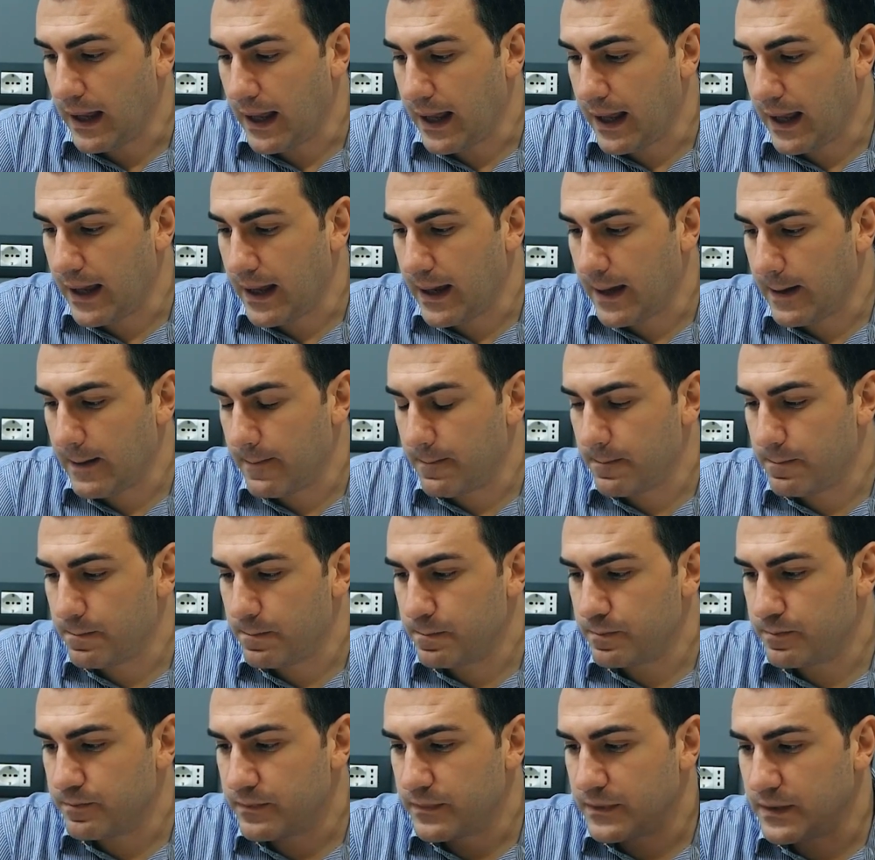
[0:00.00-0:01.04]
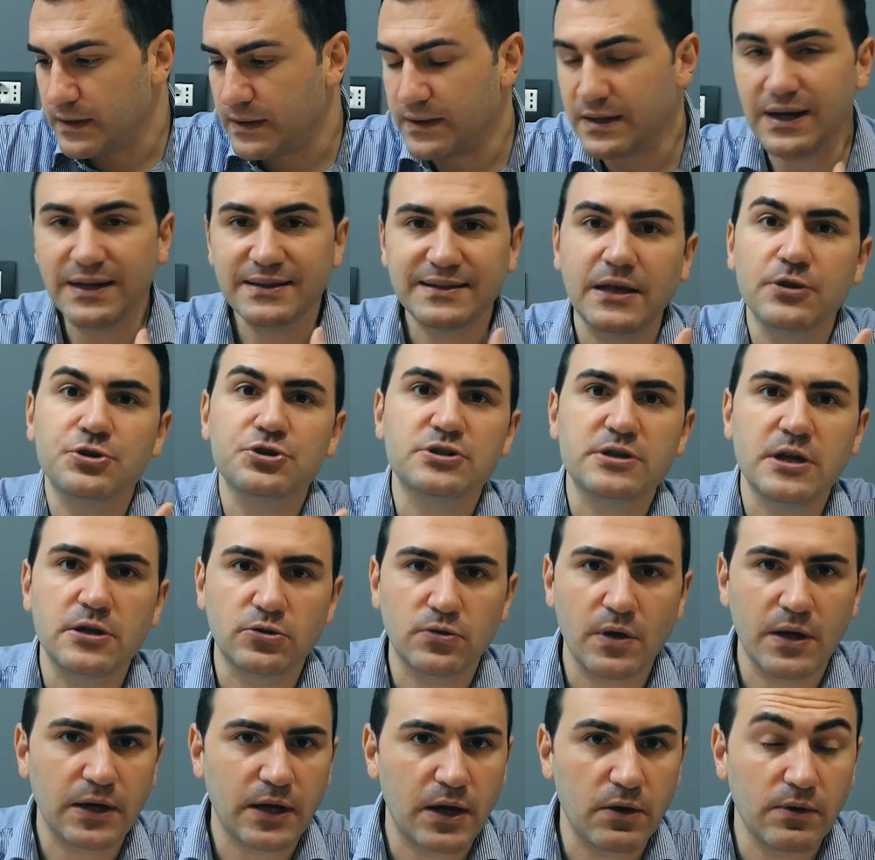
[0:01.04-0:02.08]
E ehm, in realtà ci
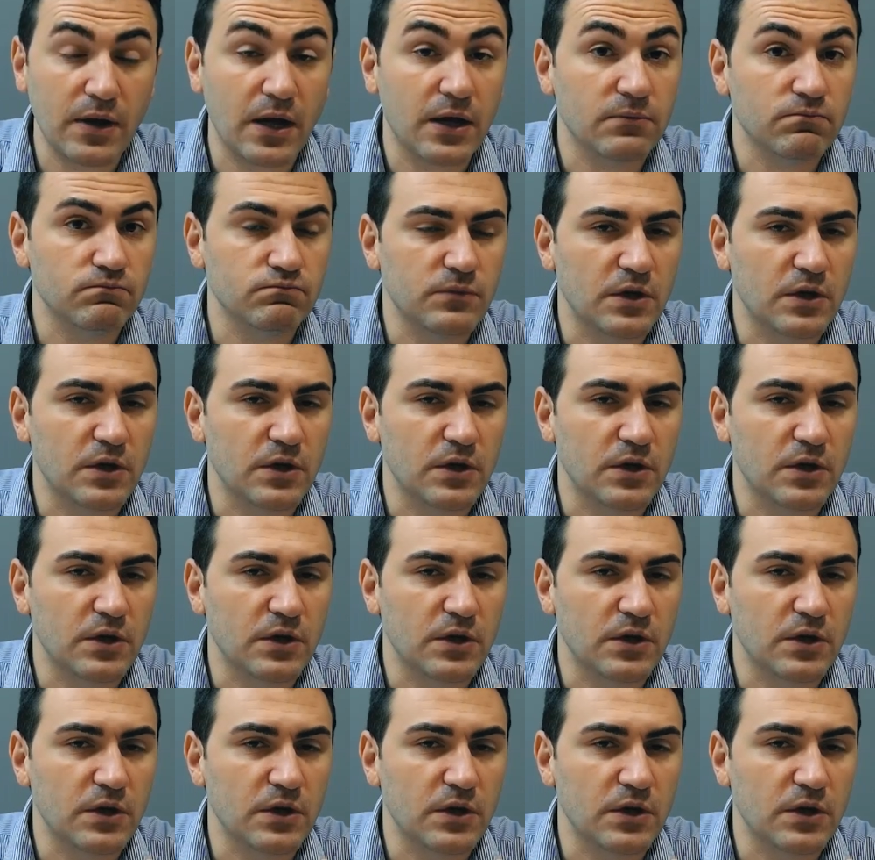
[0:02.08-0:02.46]
sento anche una,